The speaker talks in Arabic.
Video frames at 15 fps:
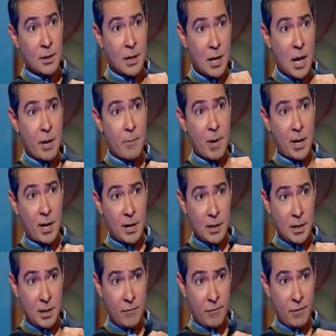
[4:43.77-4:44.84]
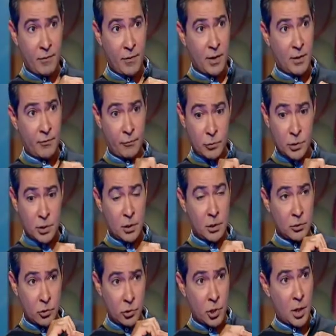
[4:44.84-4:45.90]
يلاقي مكان ليه في الفرقه في وسط
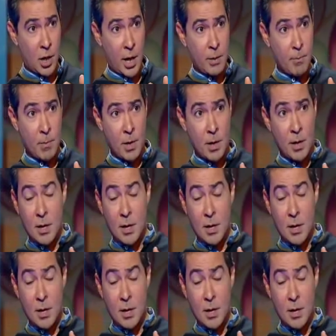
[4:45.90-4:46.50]
ال11 لعيب